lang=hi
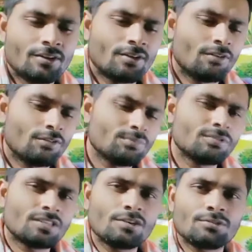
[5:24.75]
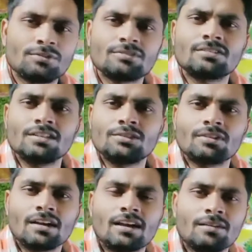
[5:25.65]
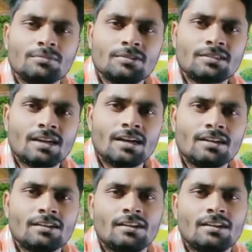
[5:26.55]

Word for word: और उस बोतल को सील तोड़ने के लिए बोलता है